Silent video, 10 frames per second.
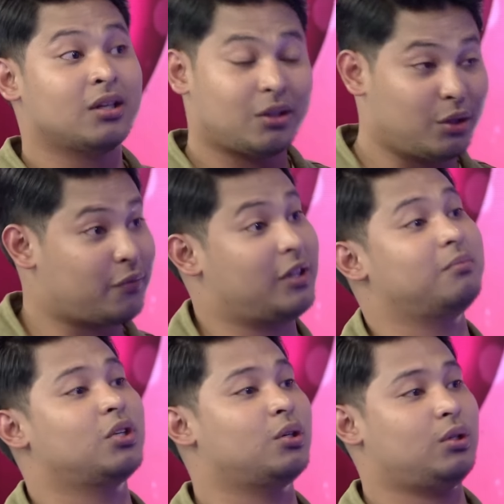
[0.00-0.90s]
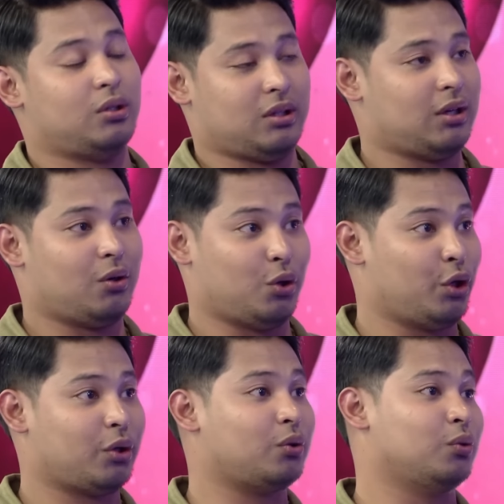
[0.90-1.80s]
girlfriend mo
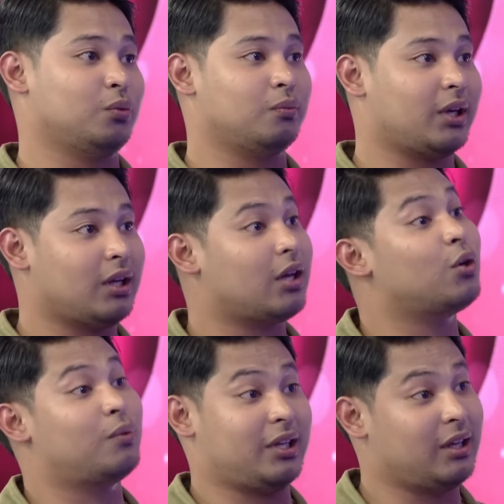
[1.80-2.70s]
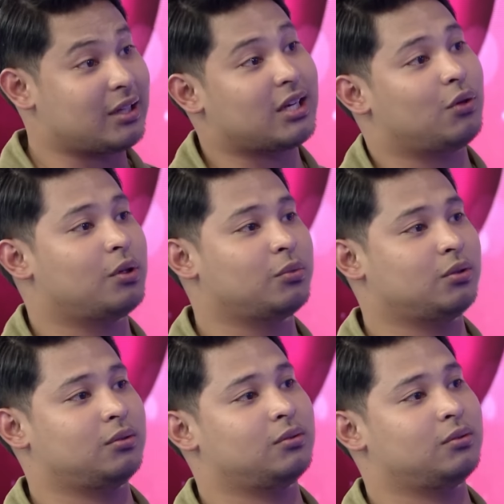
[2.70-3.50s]
or kung maging kayo, maging asawa mo.